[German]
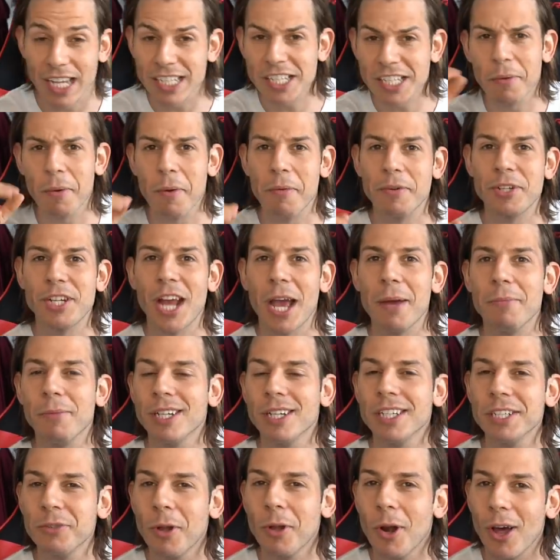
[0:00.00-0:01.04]
das haben aber scheinbar
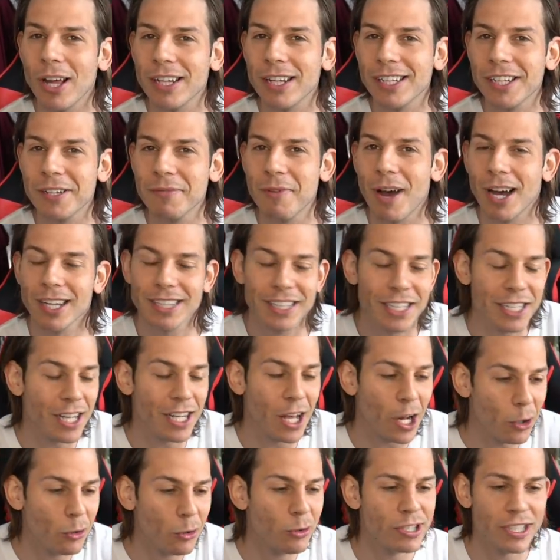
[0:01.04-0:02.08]
nicht nur Leute gemacht, die
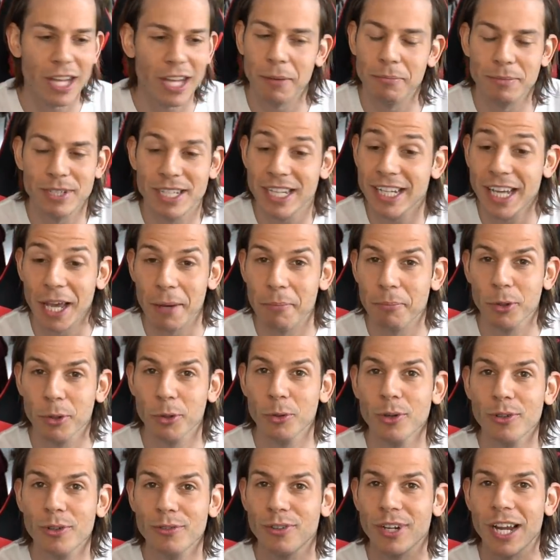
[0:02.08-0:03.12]
Lust haben, sich ein
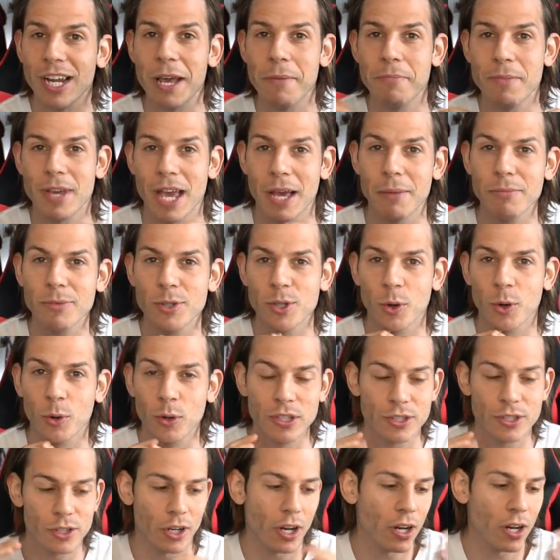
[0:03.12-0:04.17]
Produkt von MEM e zu
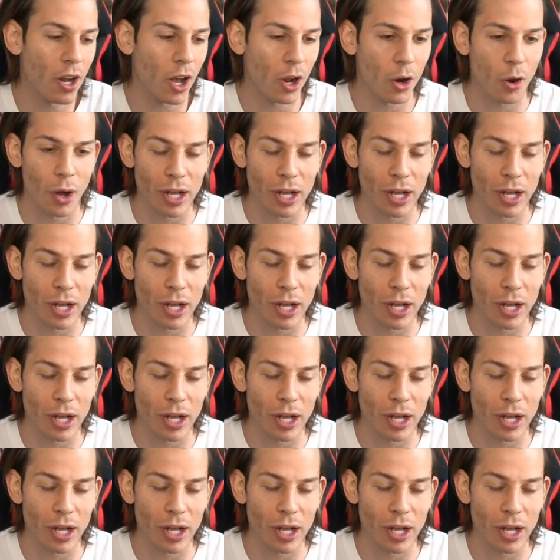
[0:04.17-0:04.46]
holen, sondern auch